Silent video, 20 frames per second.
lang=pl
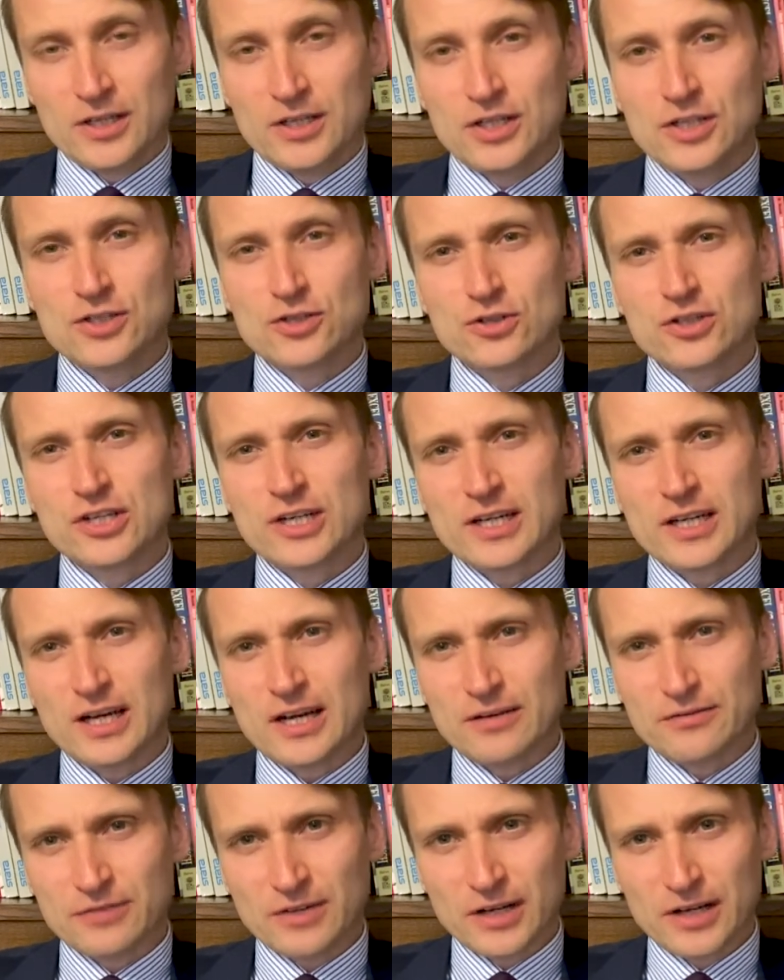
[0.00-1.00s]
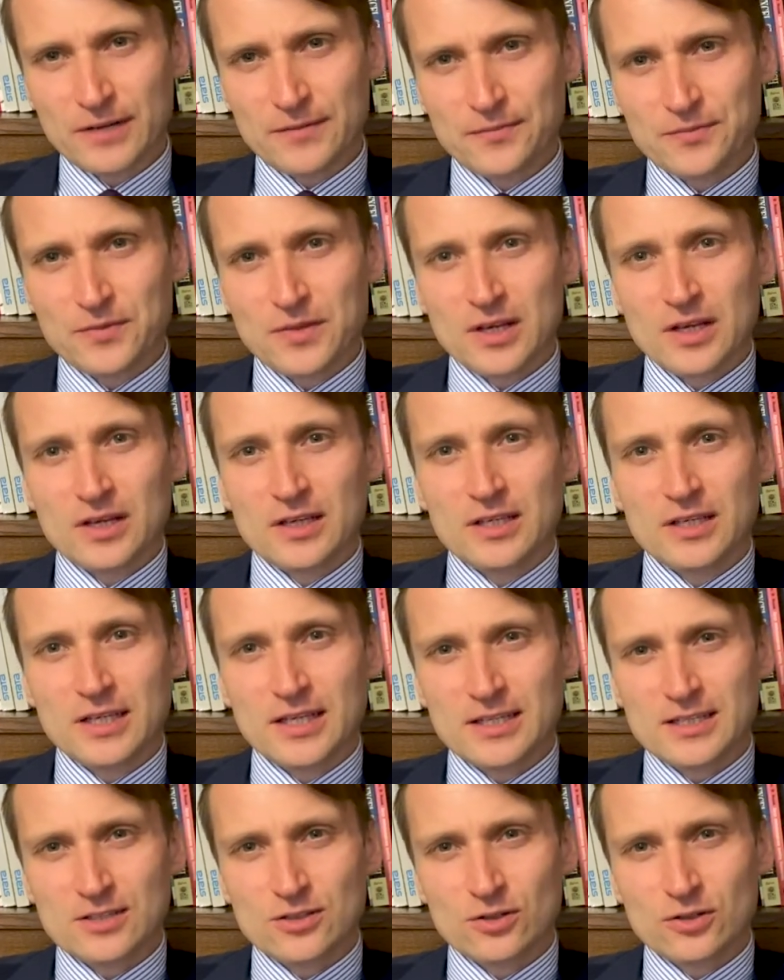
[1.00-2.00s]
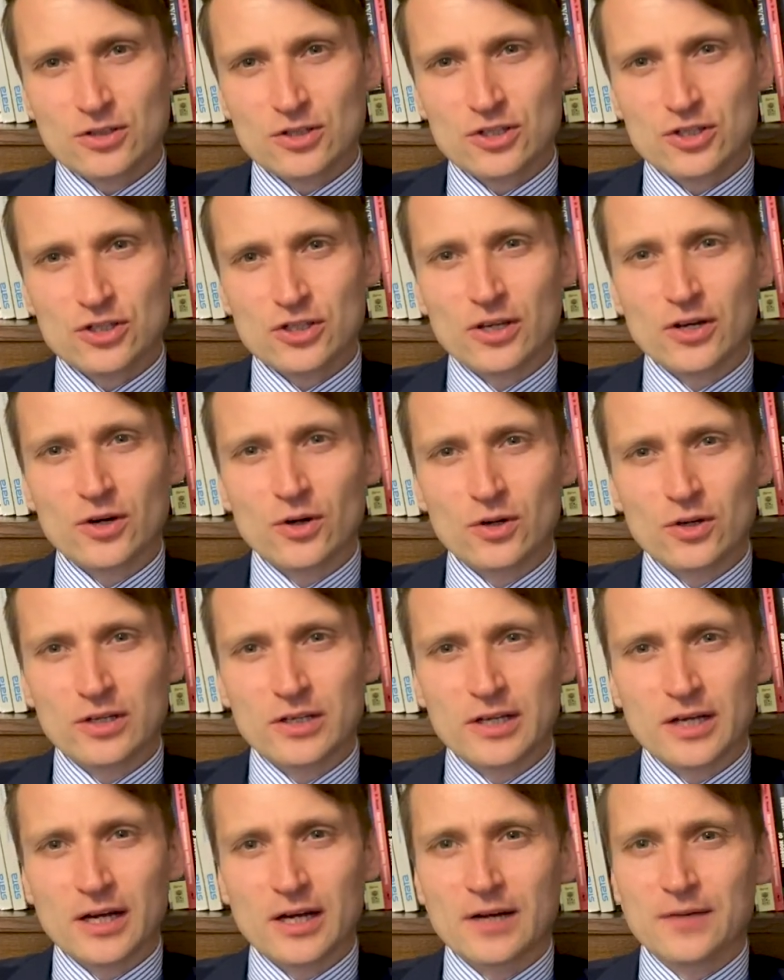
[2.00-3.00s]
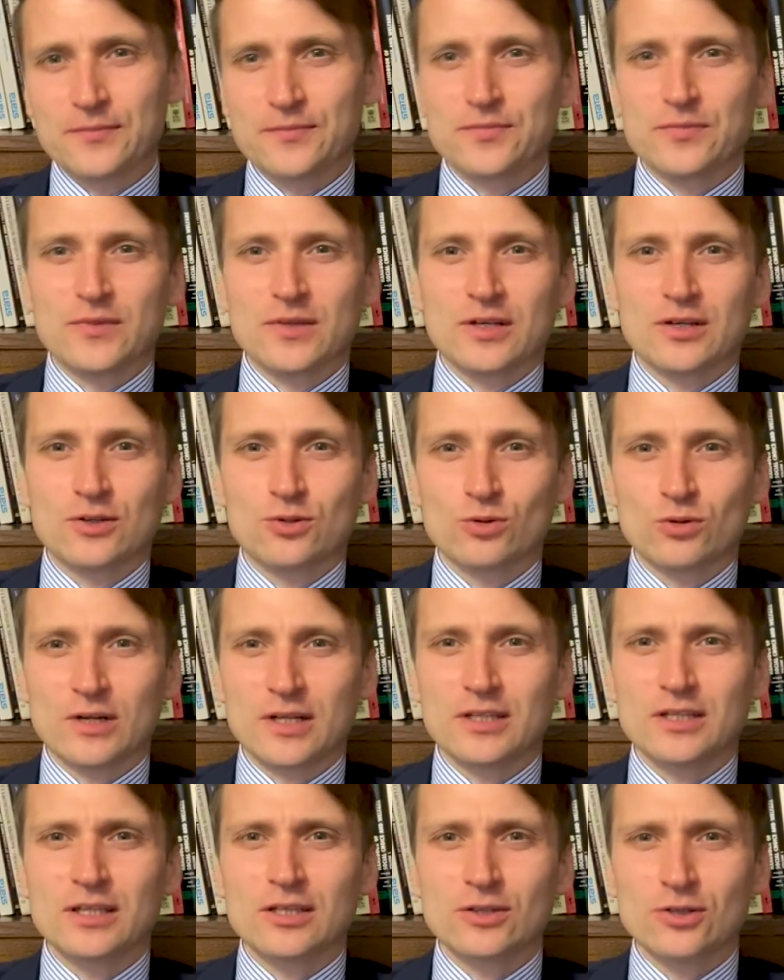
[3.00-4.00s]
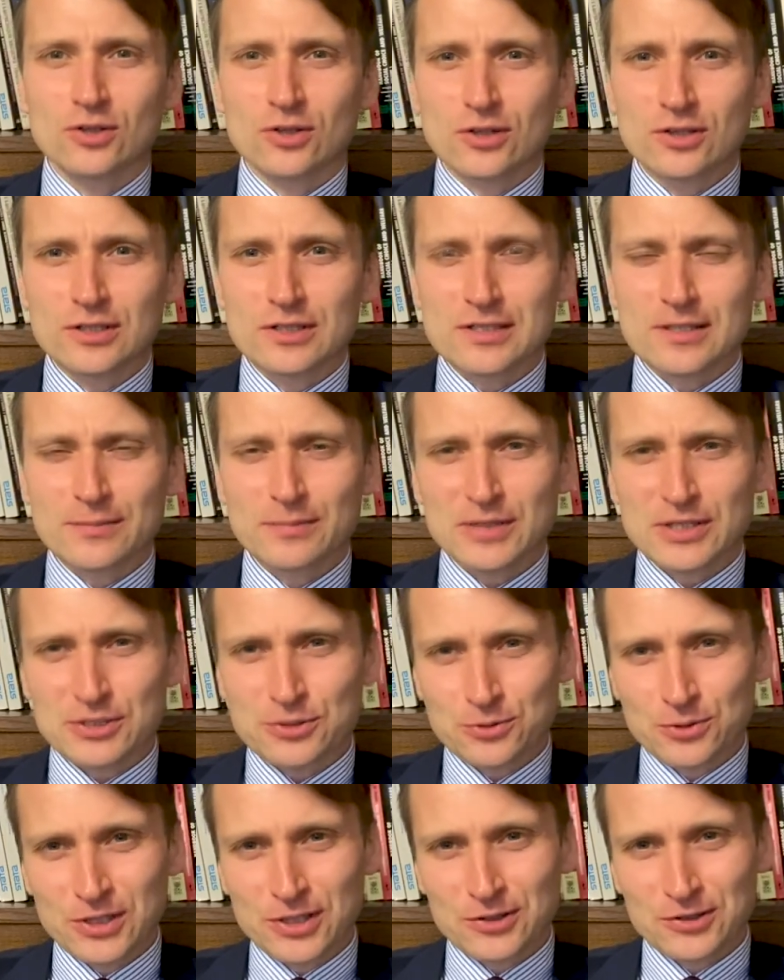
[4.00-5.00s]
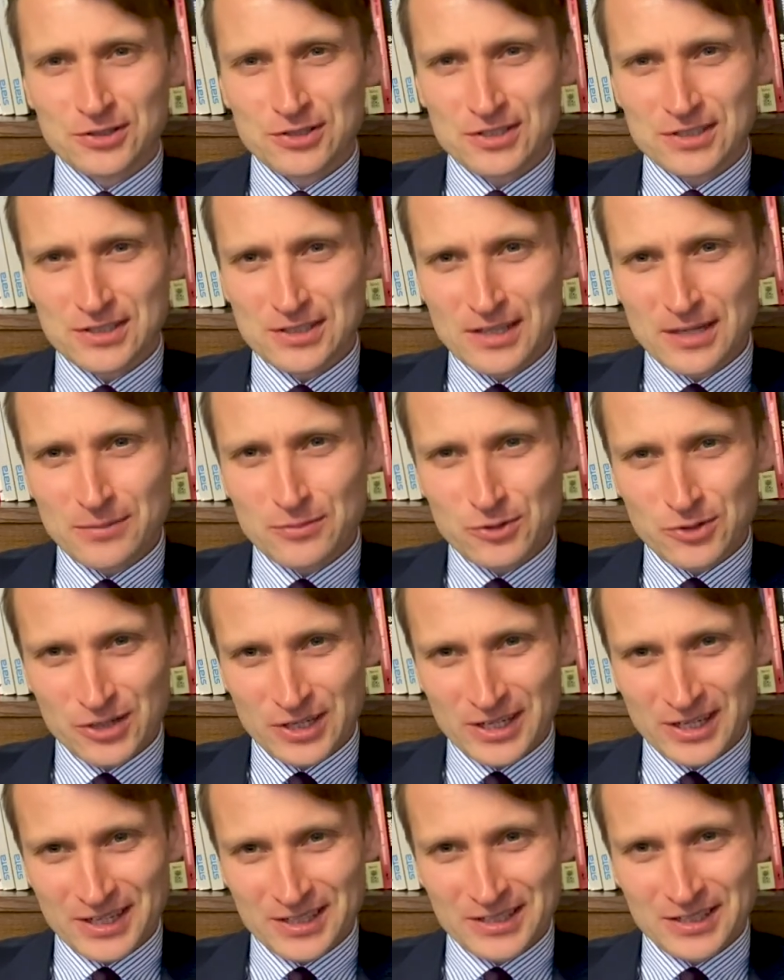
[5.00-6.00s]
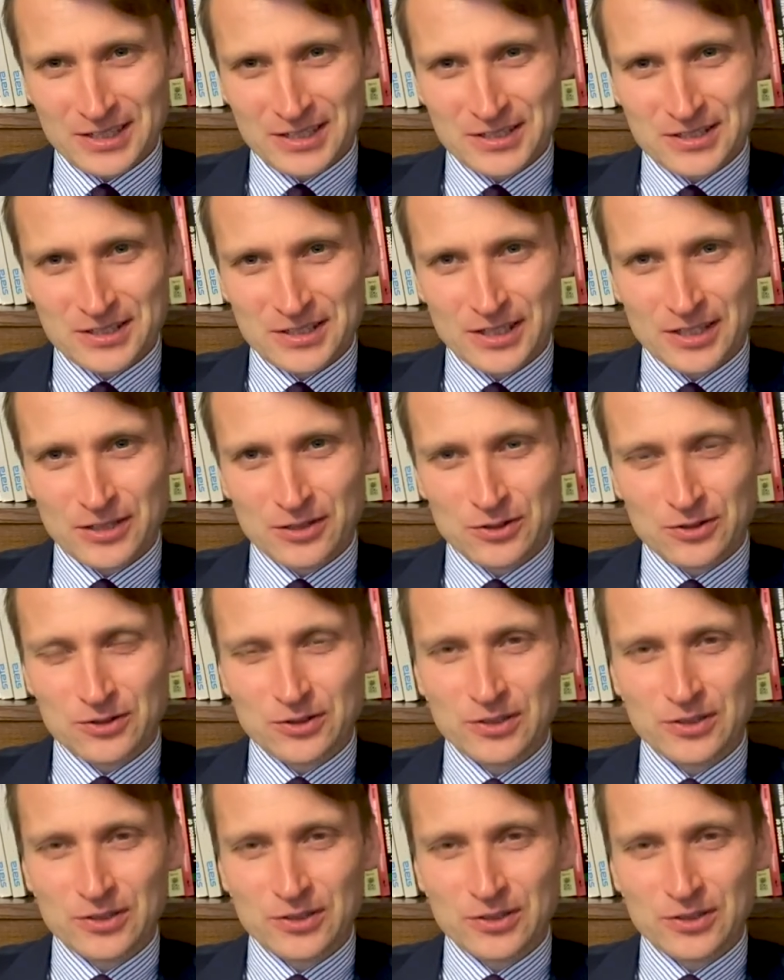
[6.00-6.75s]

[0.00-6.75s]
I co ciekawe, jest to też teoria, która nie do końca pasuje do systemu ricardiańskiego.